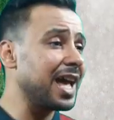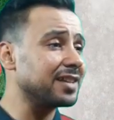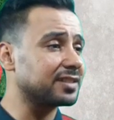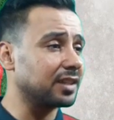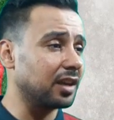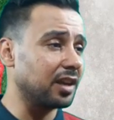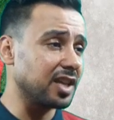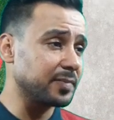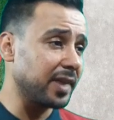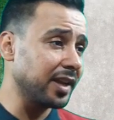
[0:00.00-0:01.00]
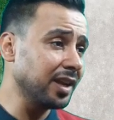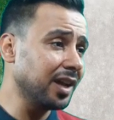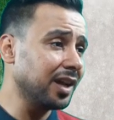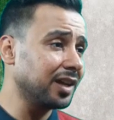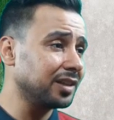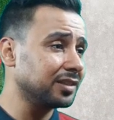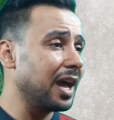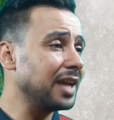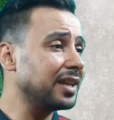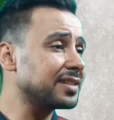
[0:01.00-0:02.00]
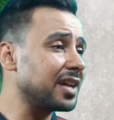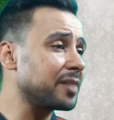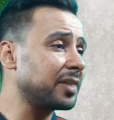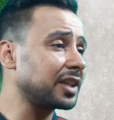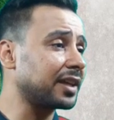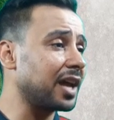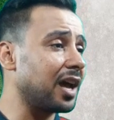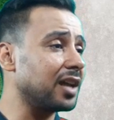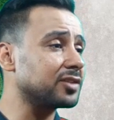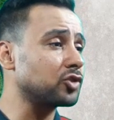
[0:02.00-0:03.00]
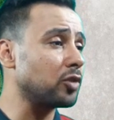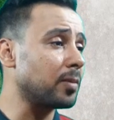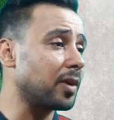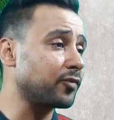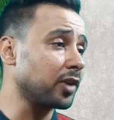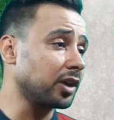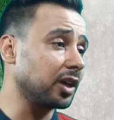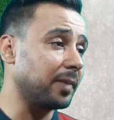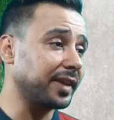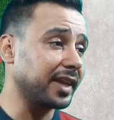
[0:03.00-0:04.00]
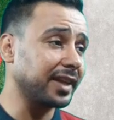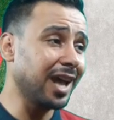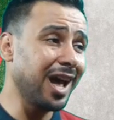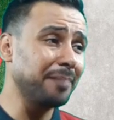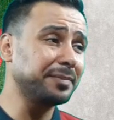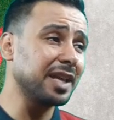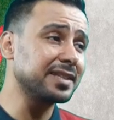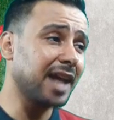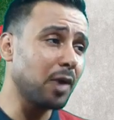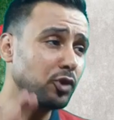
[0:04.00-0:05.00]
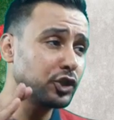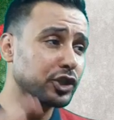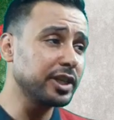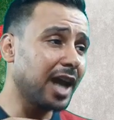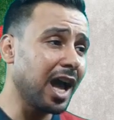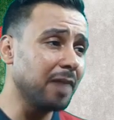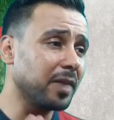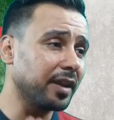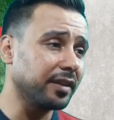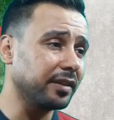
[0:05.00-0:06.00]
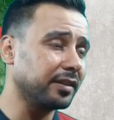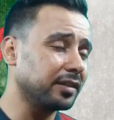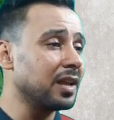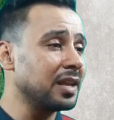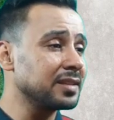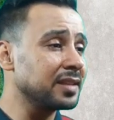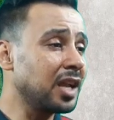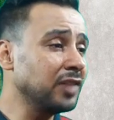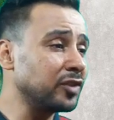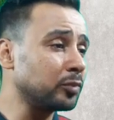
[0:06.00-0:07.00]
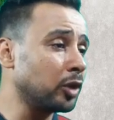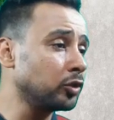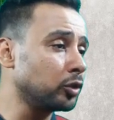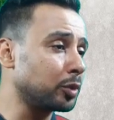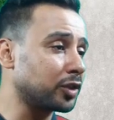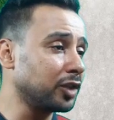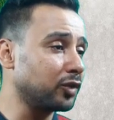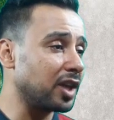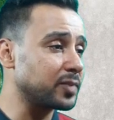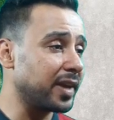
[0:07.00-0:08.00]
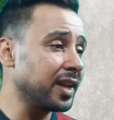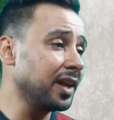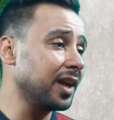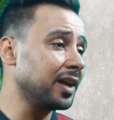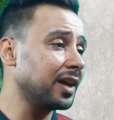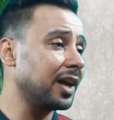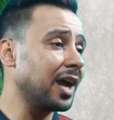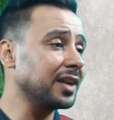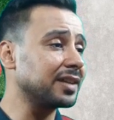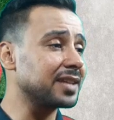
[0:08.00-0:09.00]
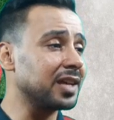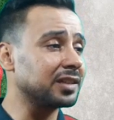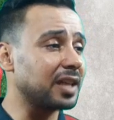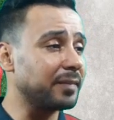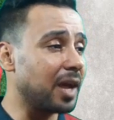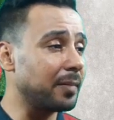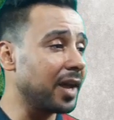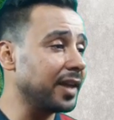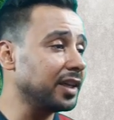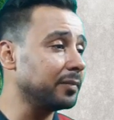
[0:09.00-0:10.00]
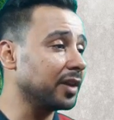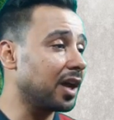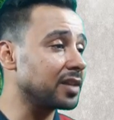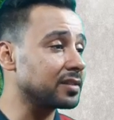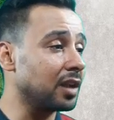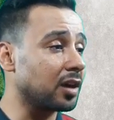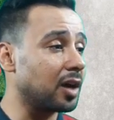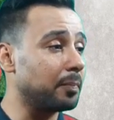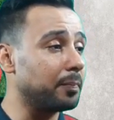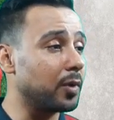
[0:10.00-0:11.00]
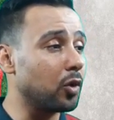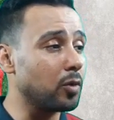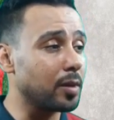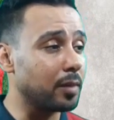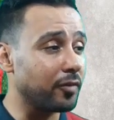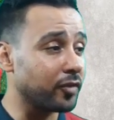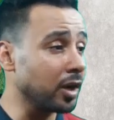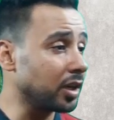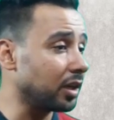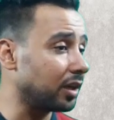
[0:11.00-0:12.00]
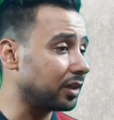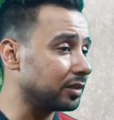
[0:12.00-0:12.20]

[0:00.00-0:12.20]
آس الأسبانية الجزائر بطل كأس أمم أفريقيا بعد غياب 29 عاما صحيفة موندو ديبورتيفو الأسبانية الجزائر تمنع ماني من حصد لقب أمم أفريقيا